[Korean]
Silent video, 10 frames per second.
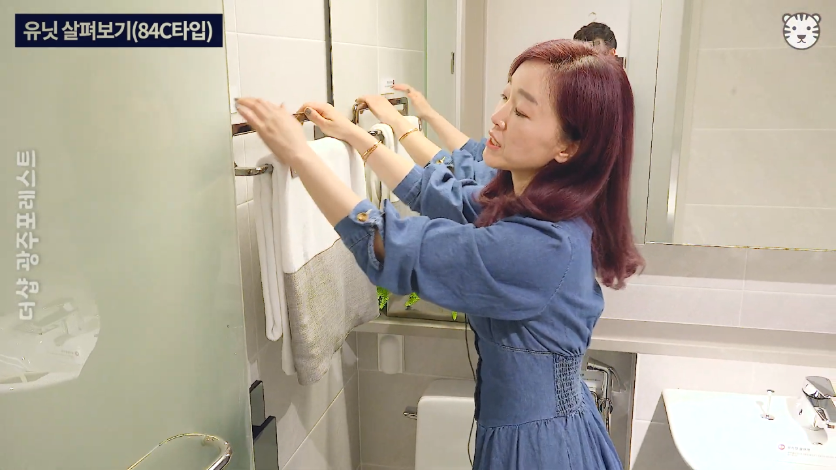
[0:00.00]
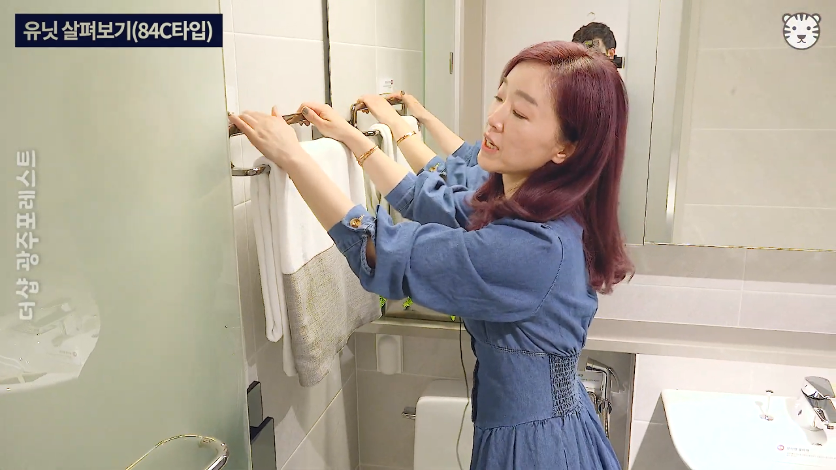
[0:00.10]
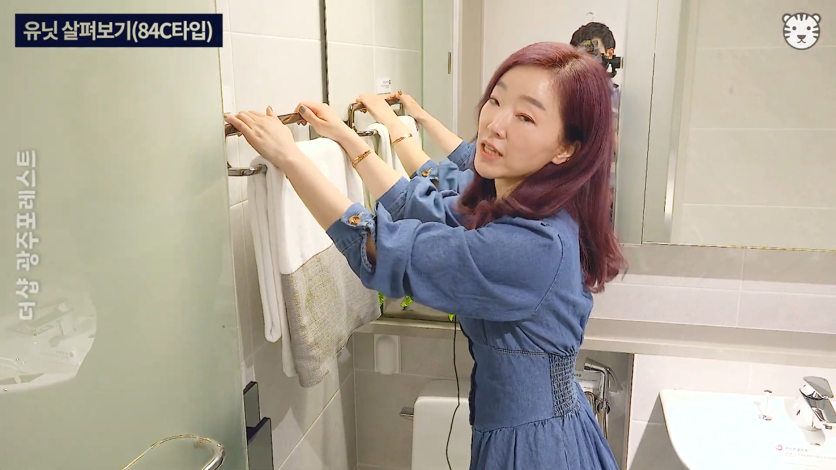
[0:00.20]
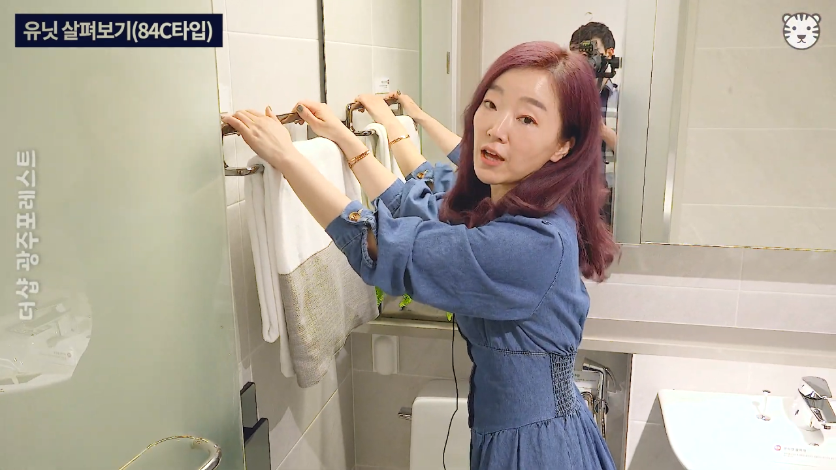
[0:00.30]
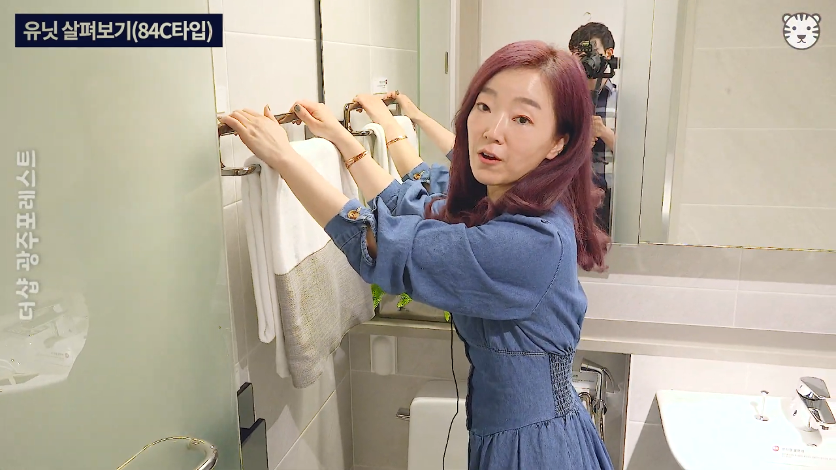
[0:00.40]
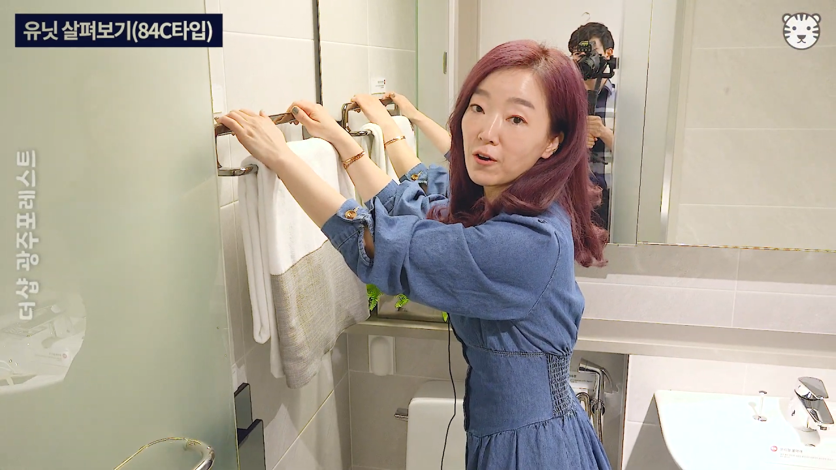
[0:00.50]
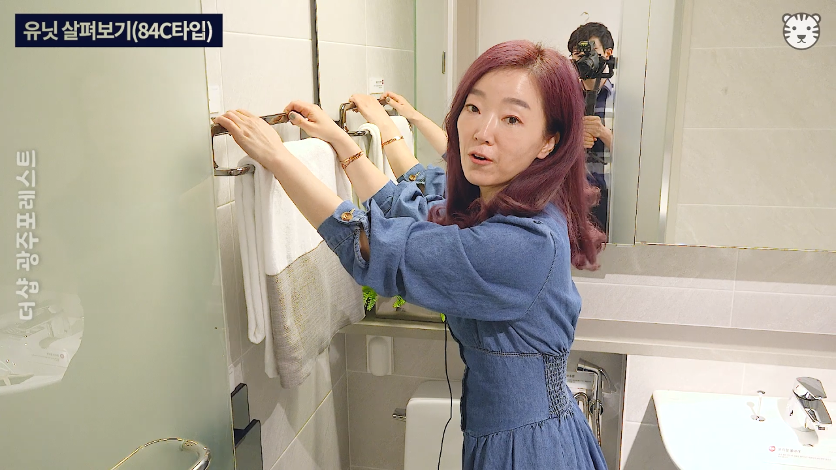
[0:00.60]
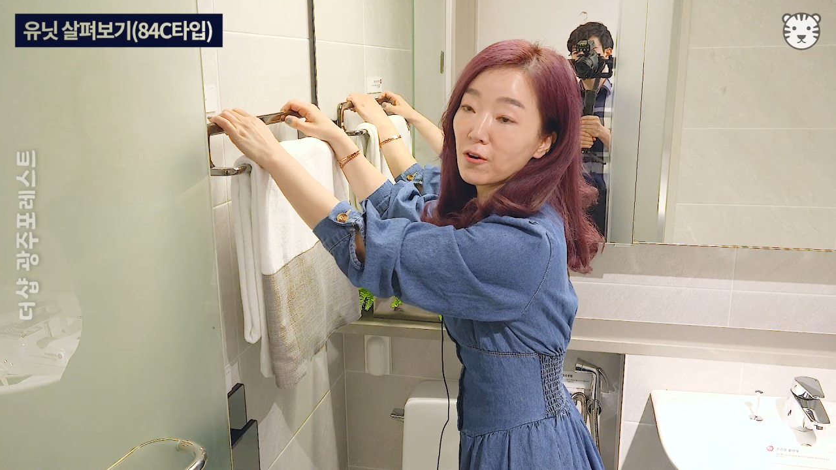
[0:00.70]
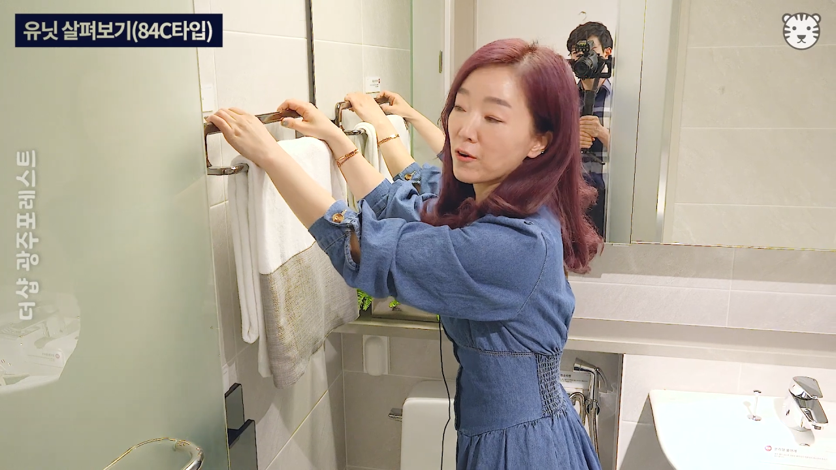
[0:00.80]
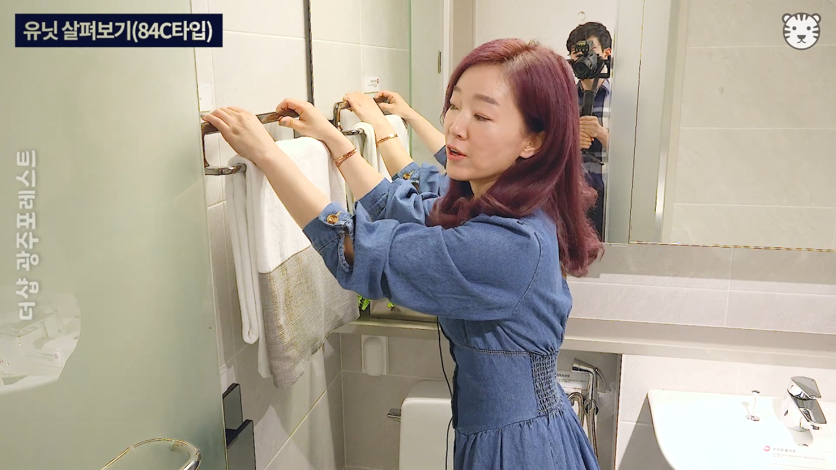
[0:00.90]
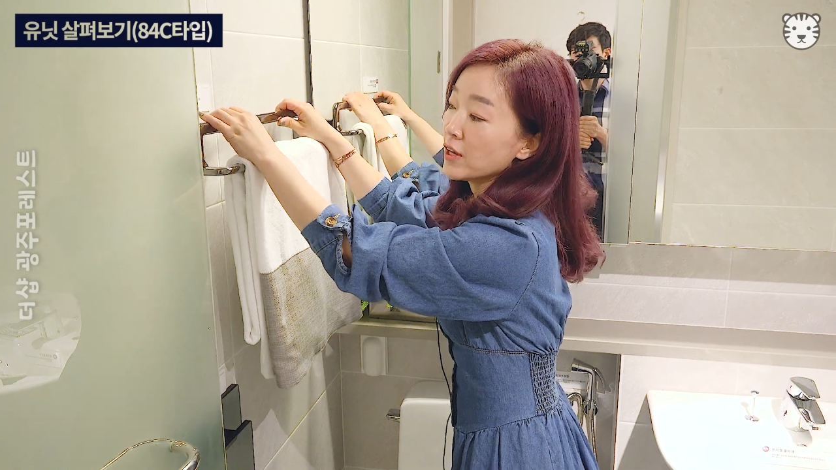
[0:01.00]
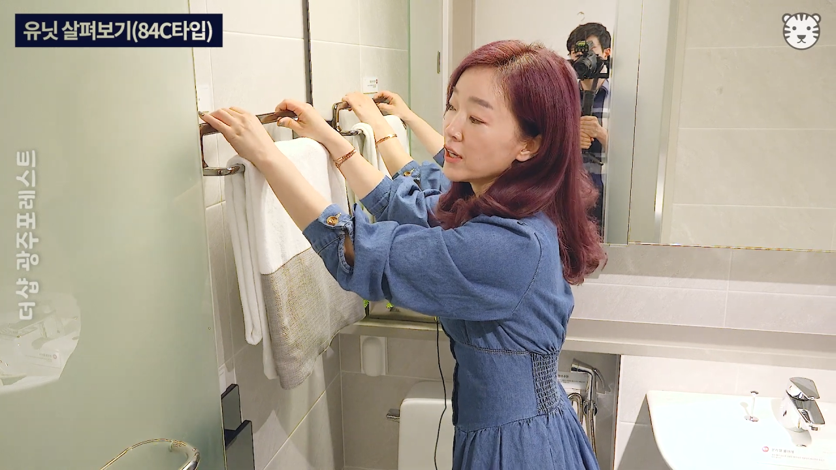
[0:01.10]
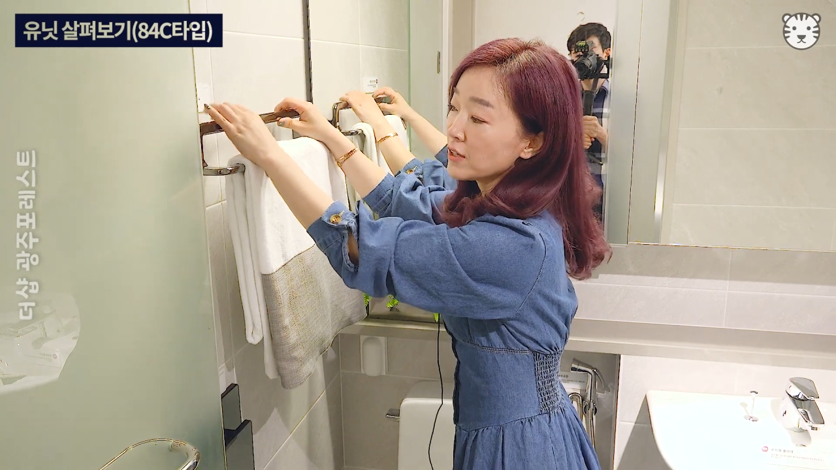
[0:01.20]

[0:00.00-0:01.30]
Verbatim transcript: 개잖아요. 네.